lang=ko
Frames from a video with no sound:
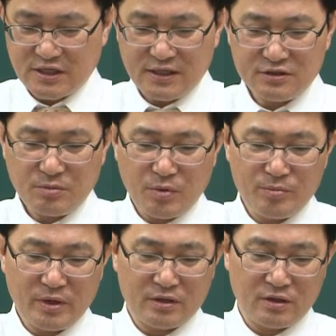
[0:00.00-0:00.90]
자, 그래서
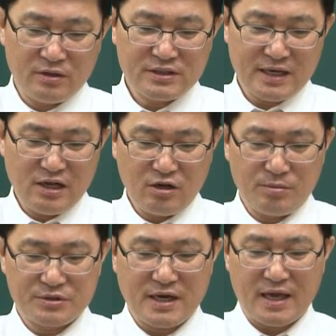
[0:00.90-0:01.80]
보면은, 자,
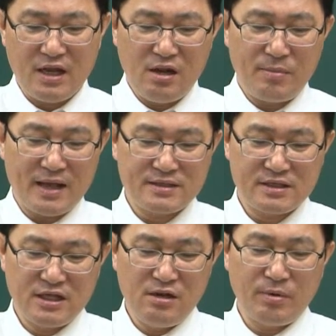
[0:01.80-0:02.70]
읽어보자.
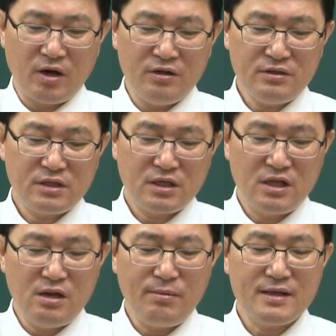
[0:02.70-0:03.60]
일반, 1번,
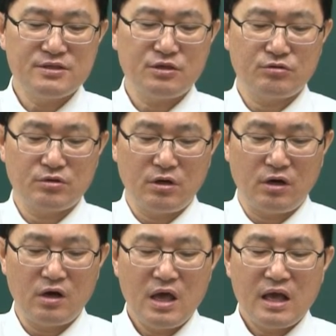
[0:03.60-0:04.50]

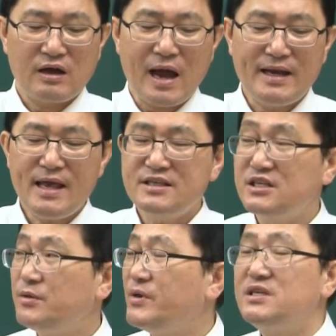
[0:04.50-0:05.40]
일반적으로 관의
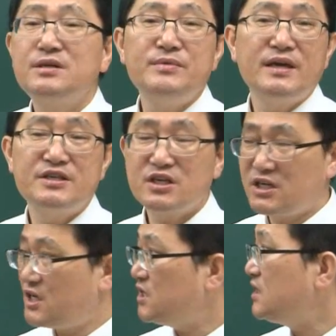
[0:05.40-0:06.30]
지름이 지금 얘기했죠.
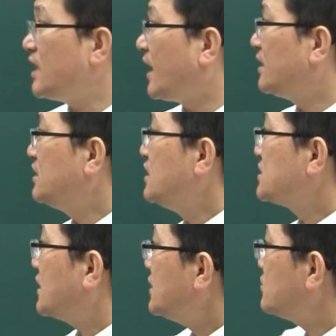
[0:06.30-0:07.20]
큰데.
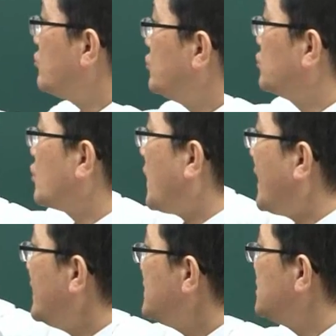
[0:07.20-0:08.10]
자, 그래서 우리 또
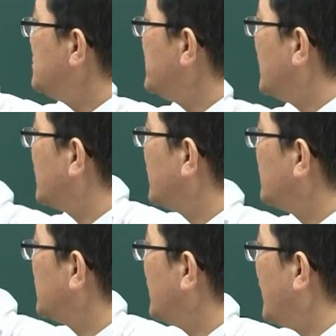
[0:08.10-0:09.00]
관의 지름이라
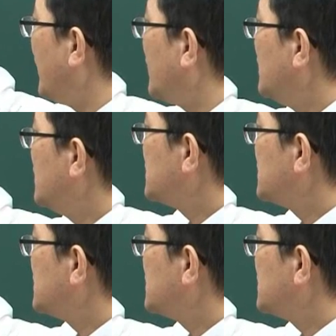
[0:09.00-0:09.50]
그랬는데,